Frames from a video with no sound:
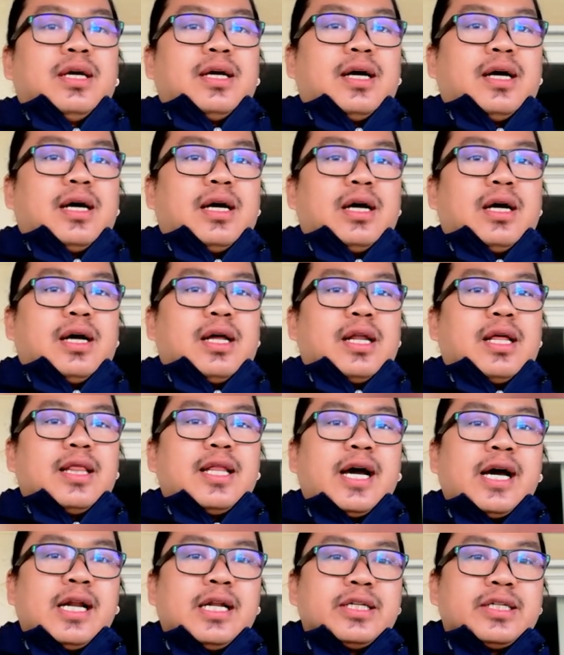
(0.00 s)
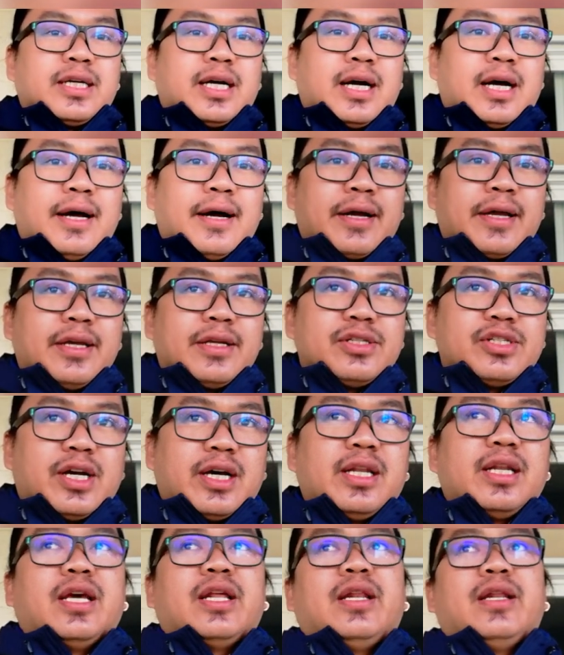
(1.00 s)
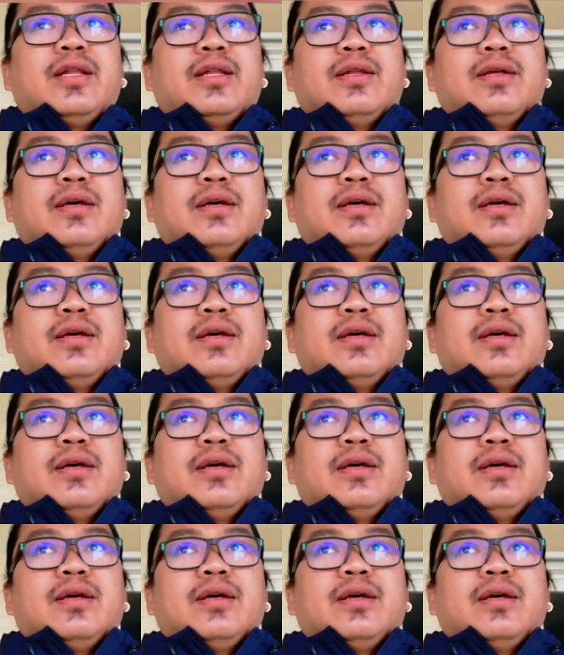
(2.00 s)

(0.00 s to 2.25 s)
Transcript: uh, nandahil sa aking channel